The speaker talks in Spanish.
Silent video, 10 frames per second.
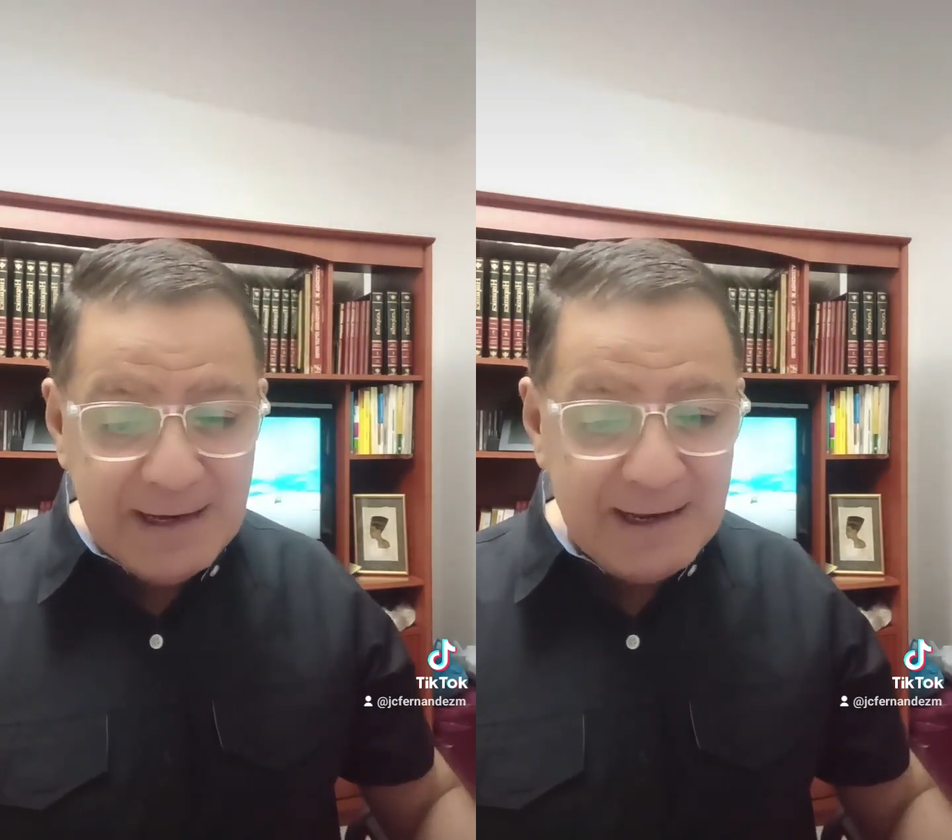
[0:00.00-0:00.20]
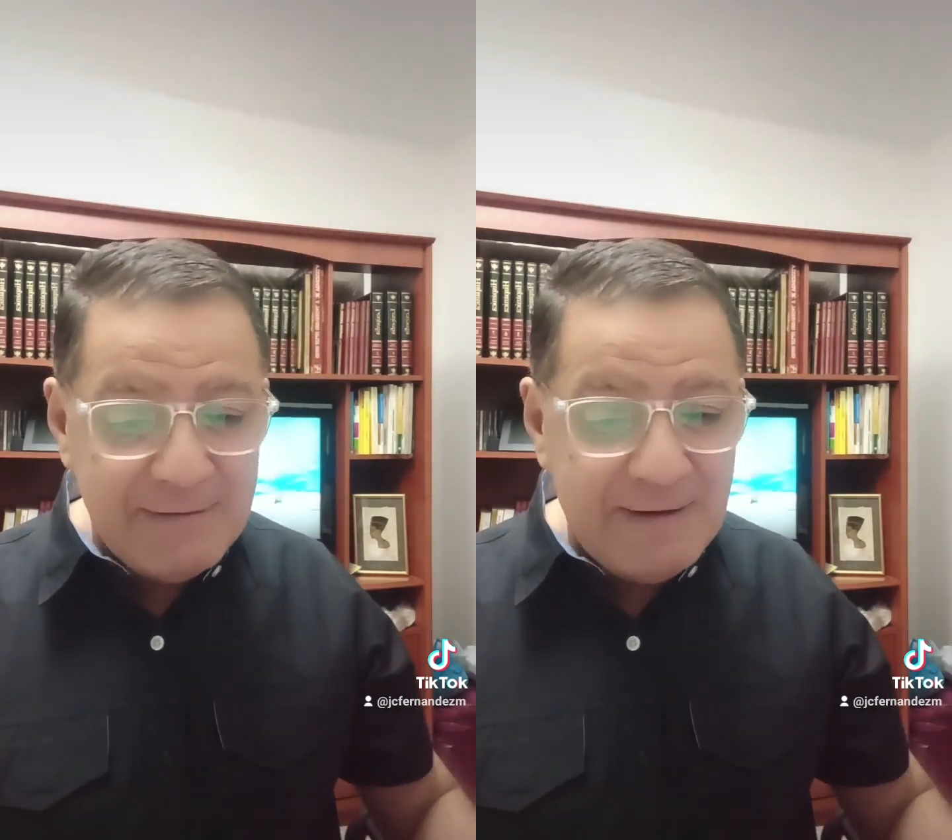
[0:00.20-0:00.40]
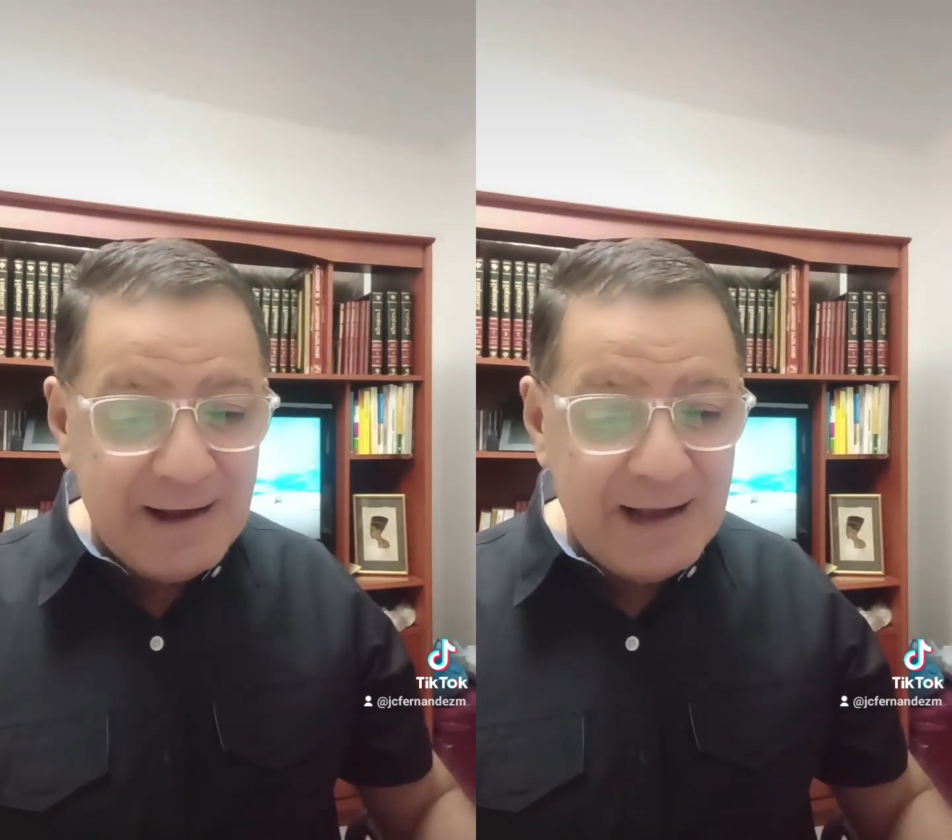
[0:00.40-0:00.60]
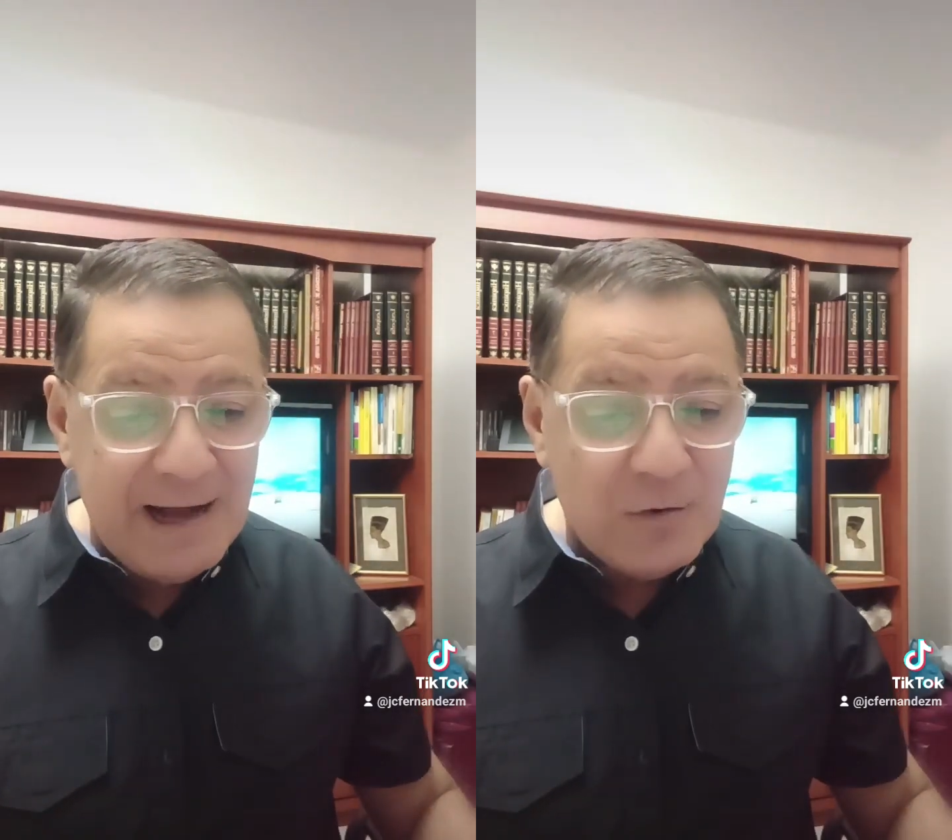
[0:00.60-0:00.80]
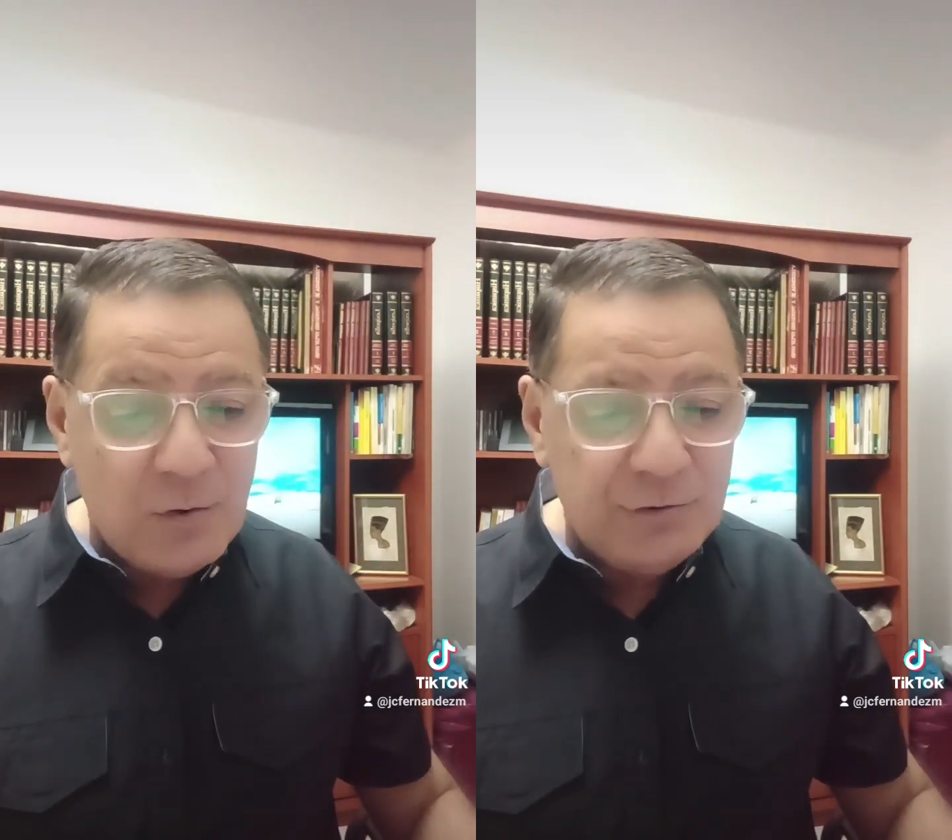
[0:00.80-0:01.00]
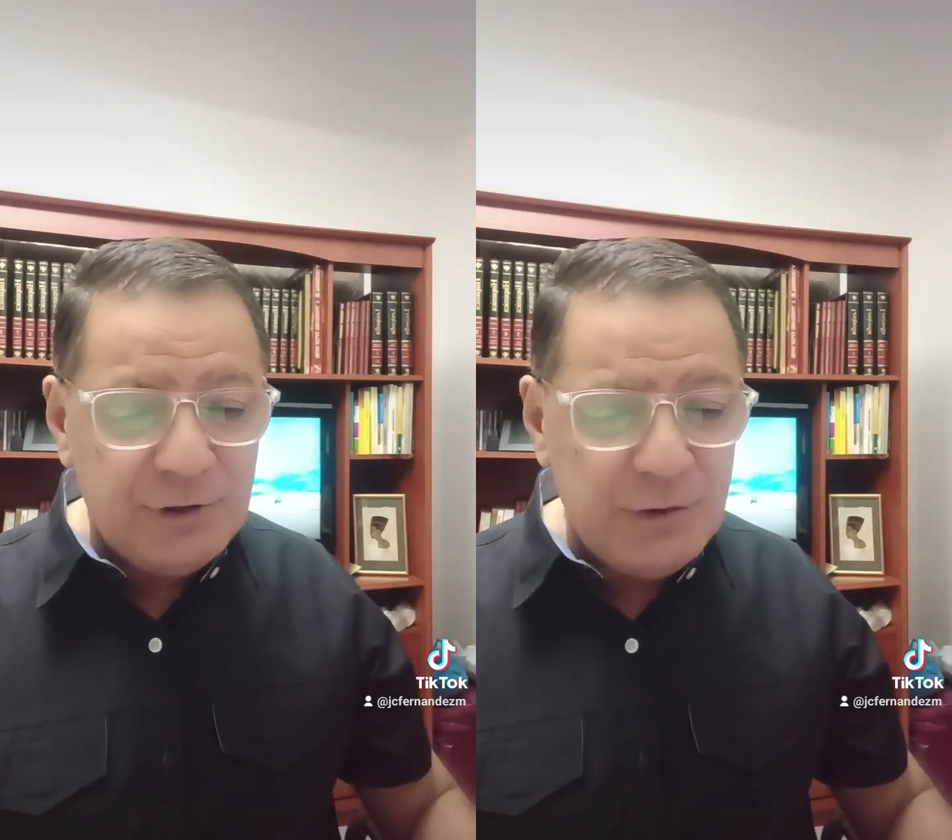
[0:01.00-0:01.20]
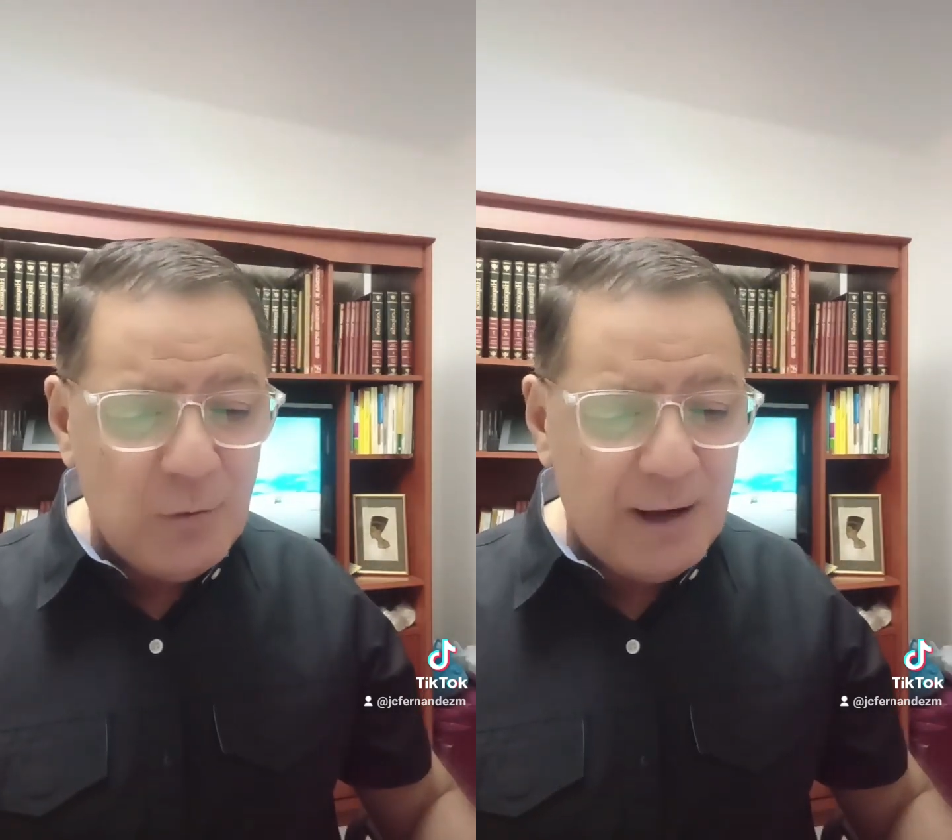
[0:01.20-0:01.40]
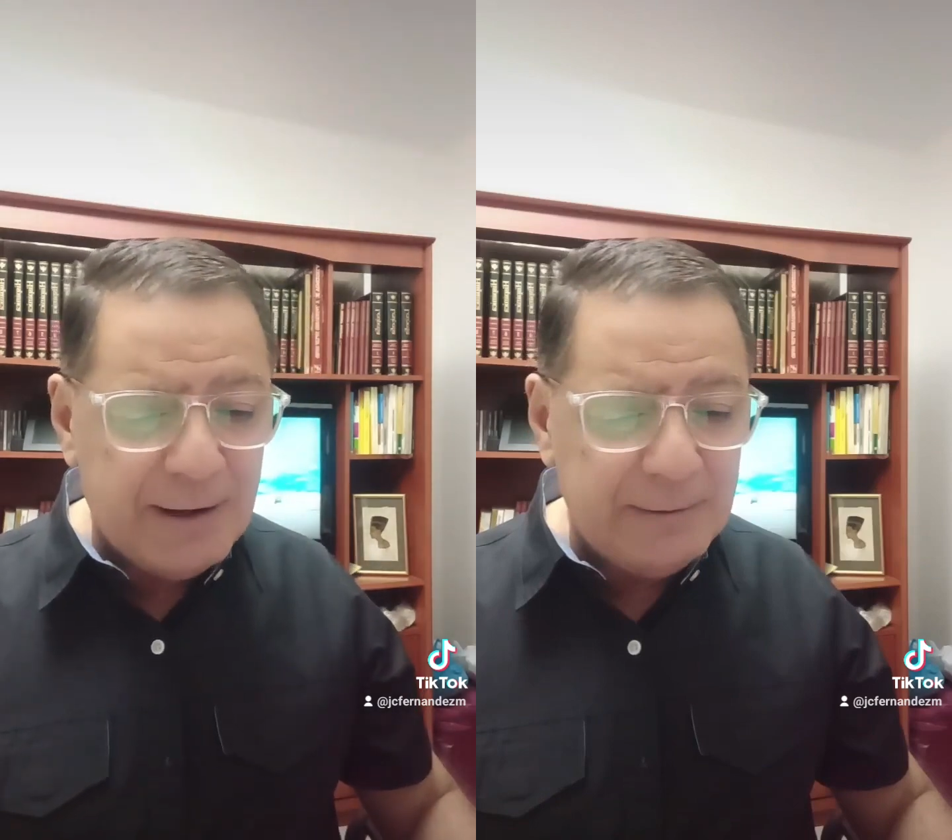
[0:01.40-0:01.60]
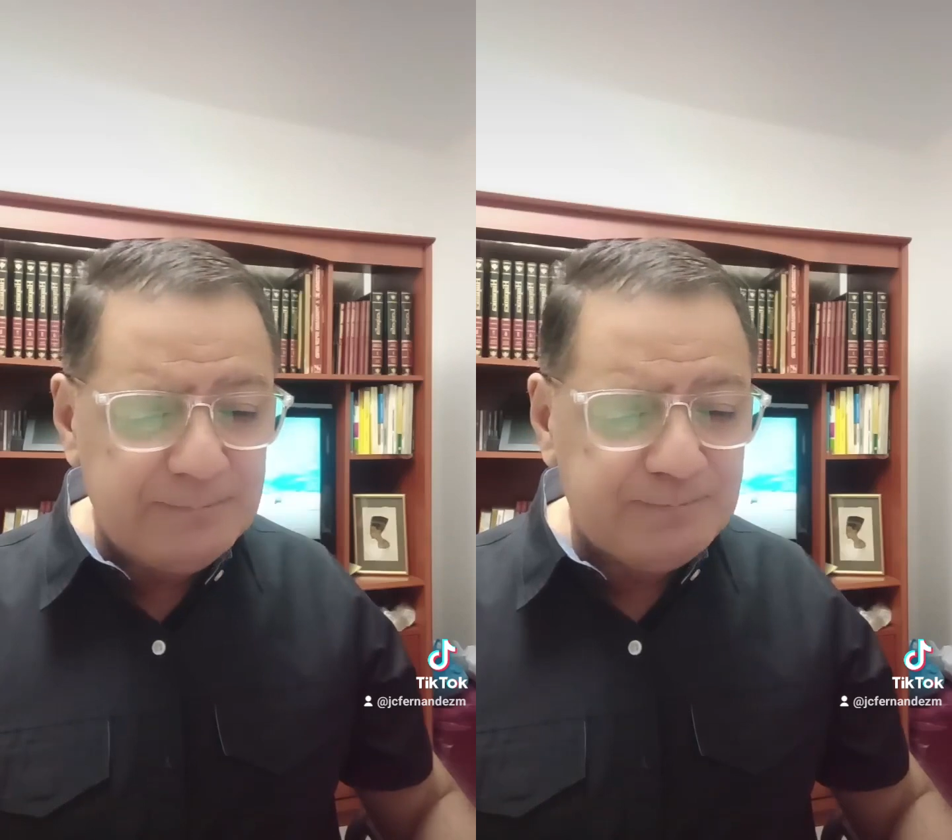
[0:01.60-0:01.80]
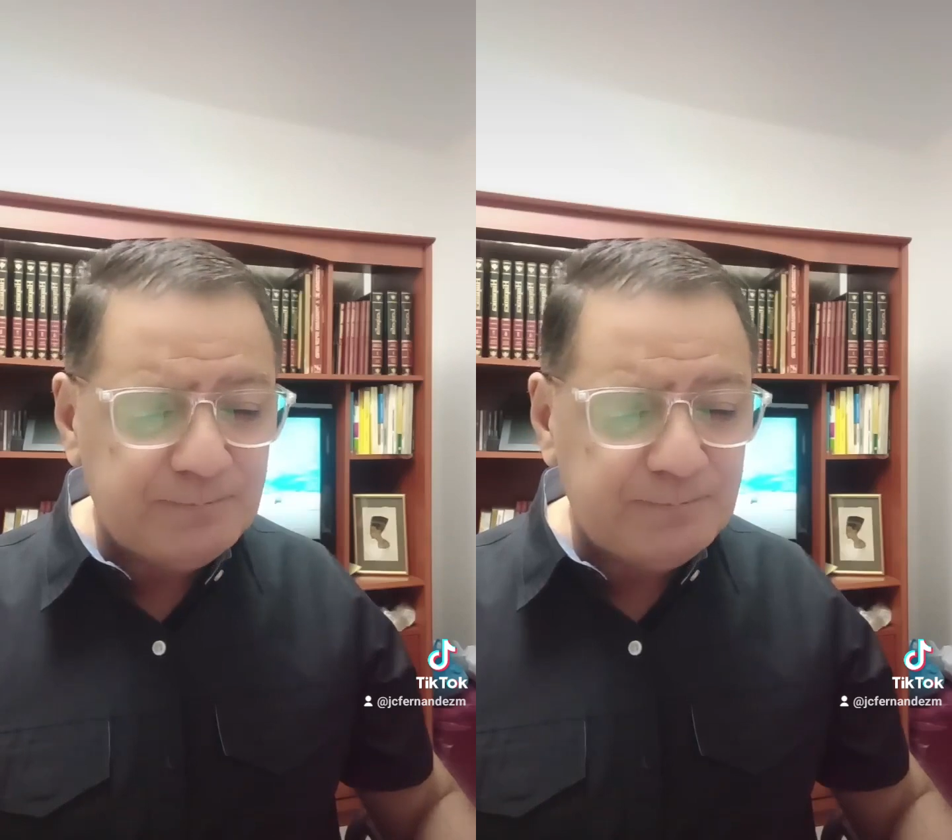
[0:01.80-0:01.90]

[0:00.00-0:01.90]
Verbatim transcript: que van a continuar